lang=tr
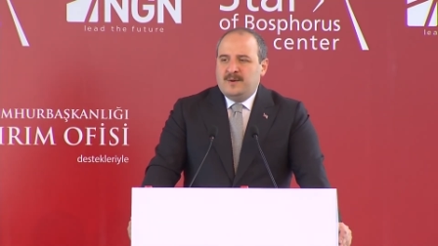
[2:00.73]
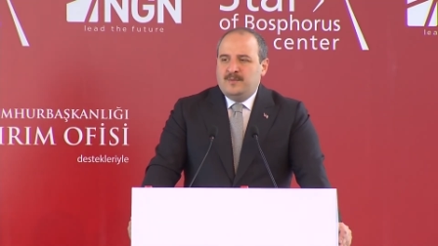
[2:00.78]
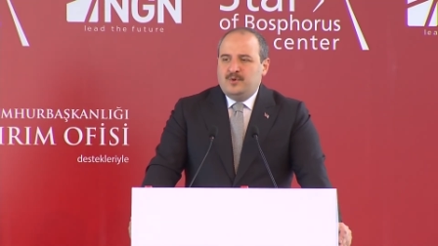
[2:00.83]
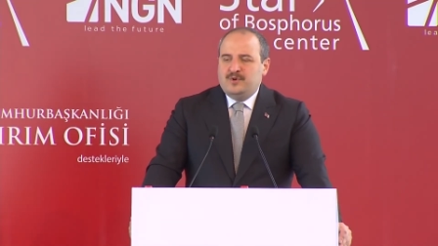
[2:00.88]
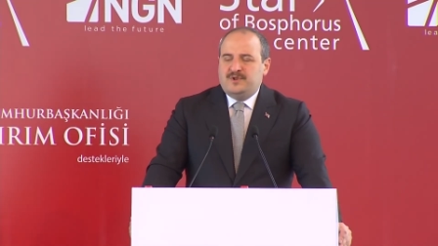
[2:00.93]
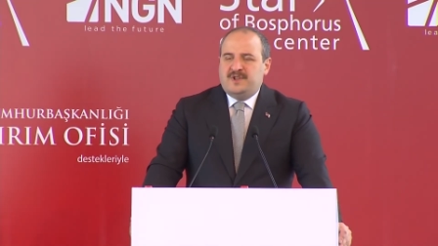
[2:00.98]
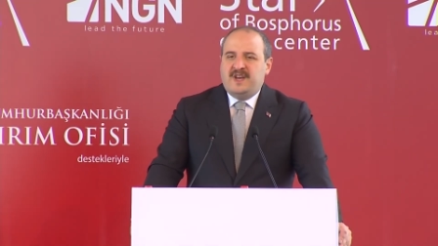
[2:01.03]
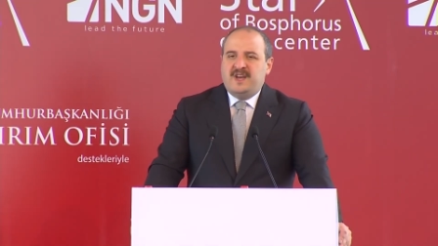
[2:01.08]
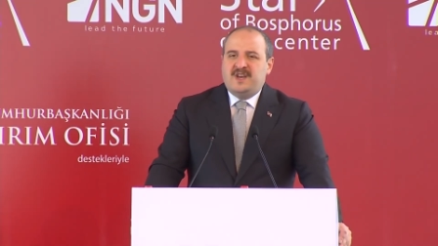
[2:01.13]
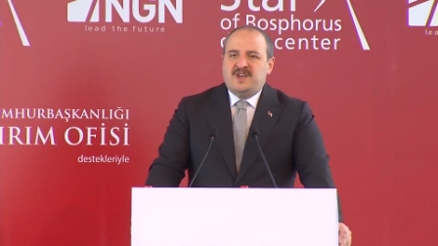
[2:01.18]

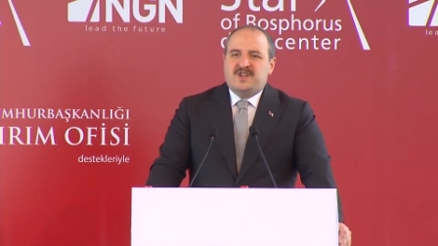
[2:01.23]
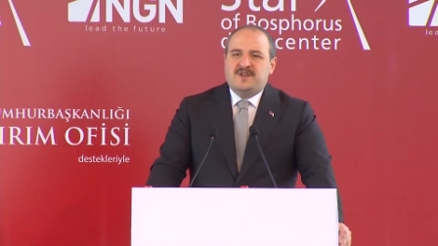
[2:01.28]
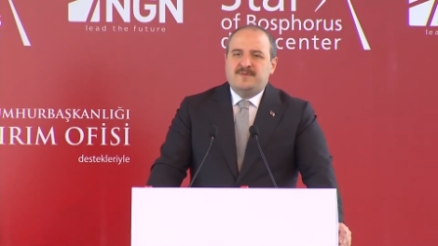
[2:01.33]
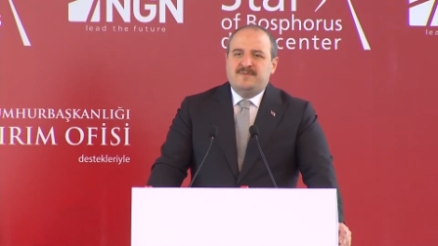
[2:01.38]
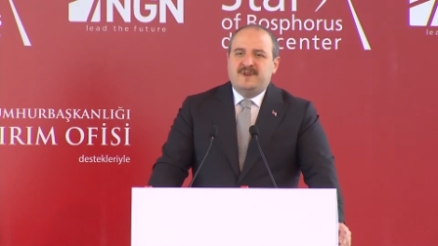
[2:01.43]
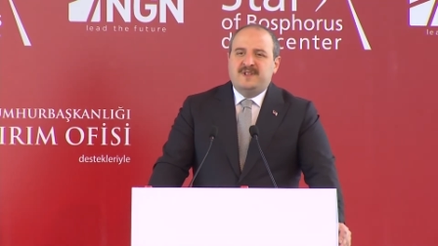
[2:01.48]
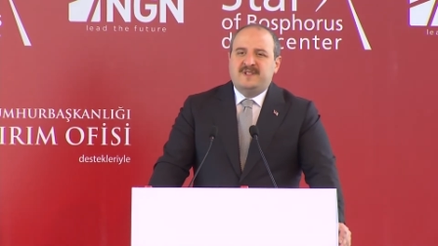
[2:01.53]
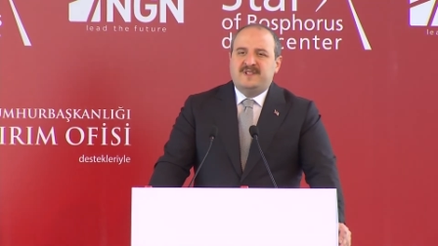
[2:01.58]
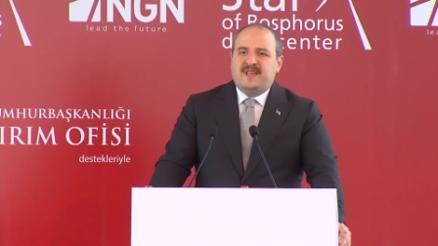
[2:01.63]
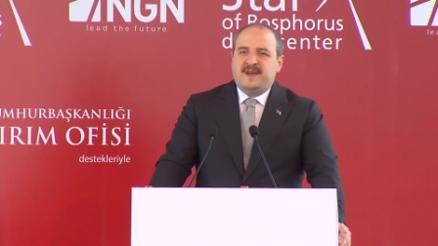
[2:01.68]
Bu
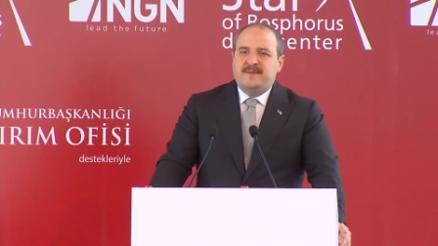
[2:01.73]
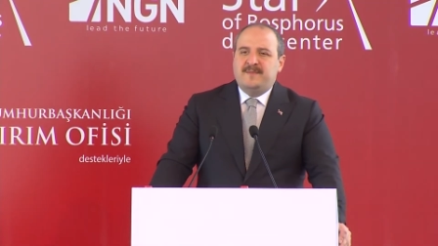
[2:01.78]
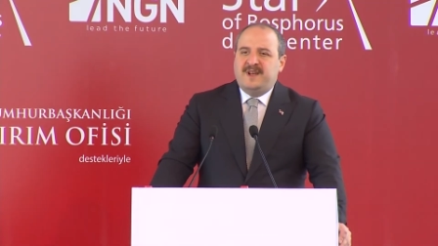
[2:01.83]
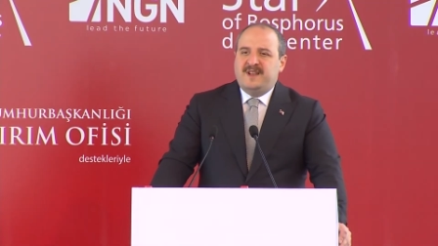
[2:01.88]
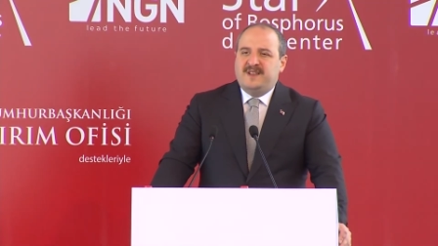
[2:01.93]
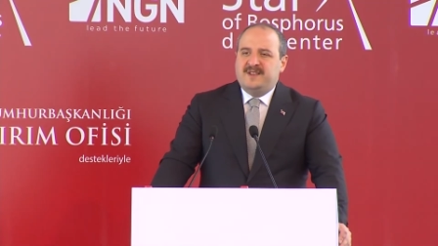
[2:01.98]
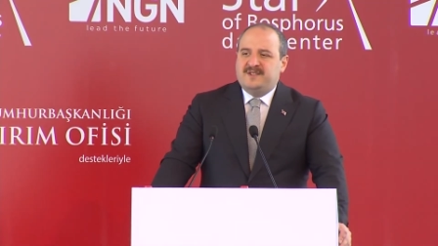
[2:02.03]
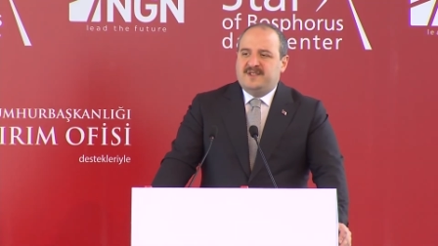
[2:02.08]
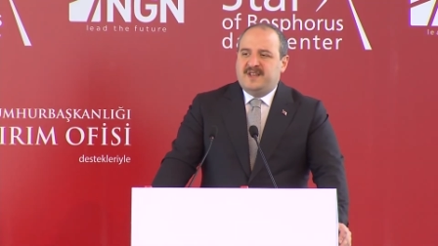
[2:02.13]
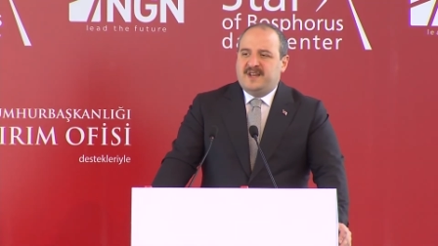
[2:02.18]
değişimin
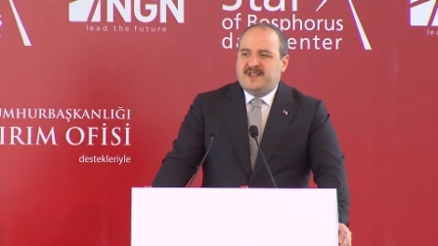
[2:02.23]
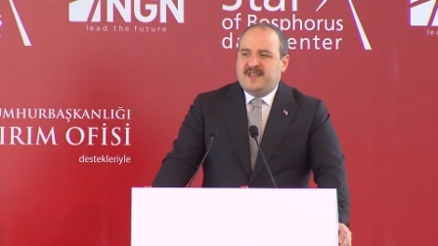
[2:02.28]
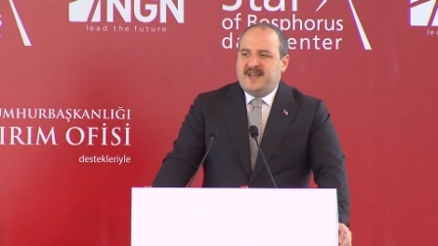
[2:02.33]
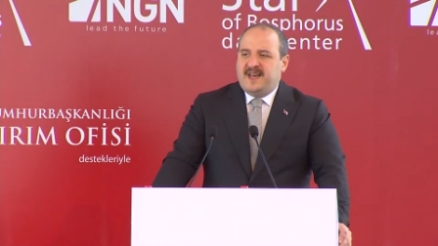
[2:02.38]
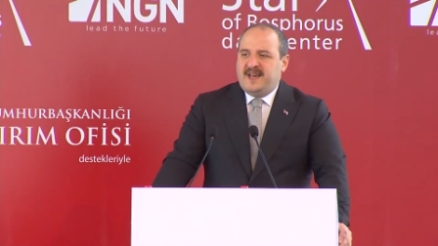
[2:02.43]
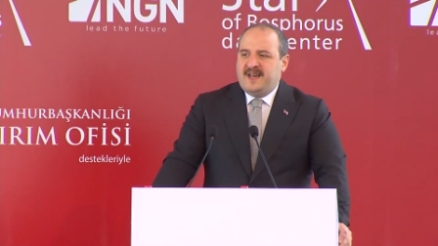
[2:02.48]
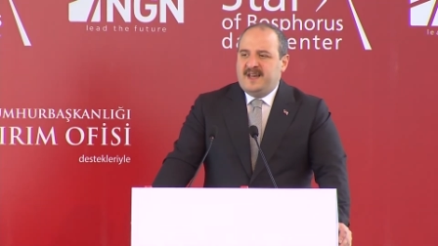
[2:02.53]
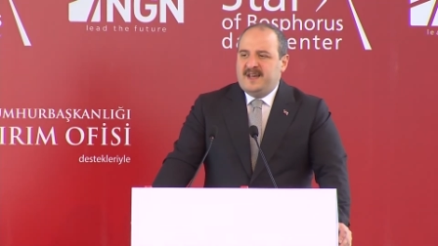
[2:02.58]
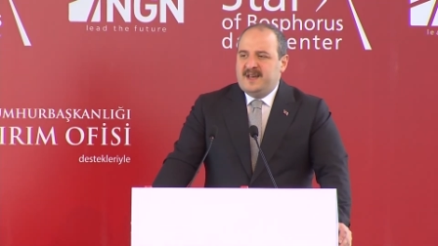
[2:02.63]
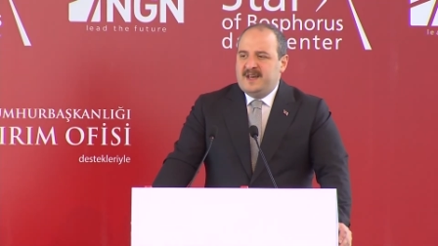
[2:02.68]
temelinde
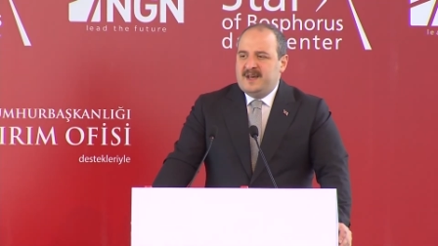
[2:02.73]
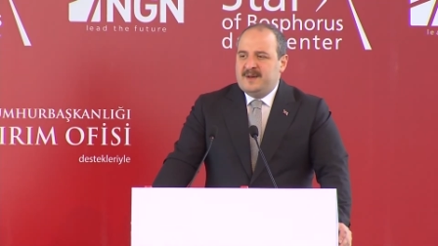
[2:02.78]
de